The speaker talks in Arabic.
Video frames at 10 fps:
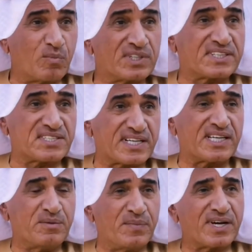
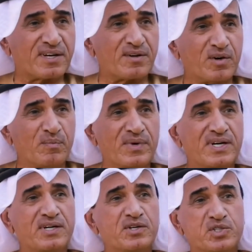ملتصقين بك
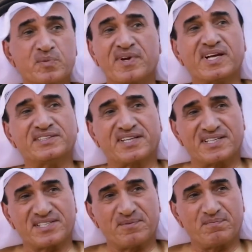هم زملاء
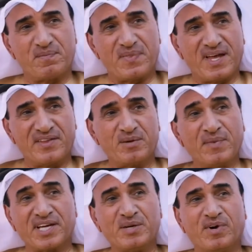الدراسة سبحان هذه
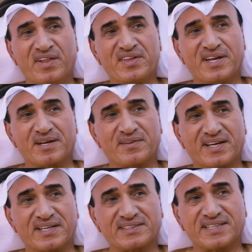ما يغيبوا عن ذهنك
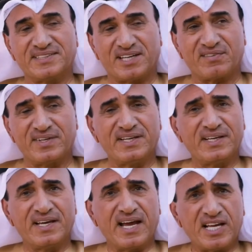ذاكرتك أنت تعرف
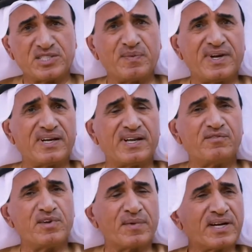أجمل
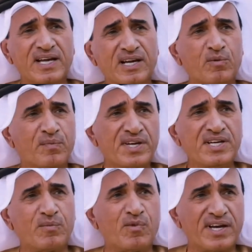في مرحلة
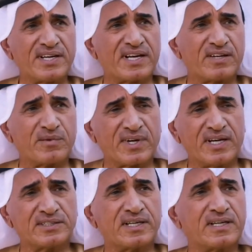عمرية معينة
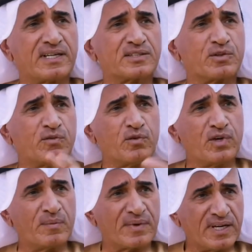مرحلة
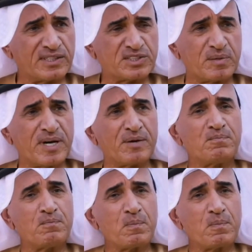الطفولة مرحلة الشباب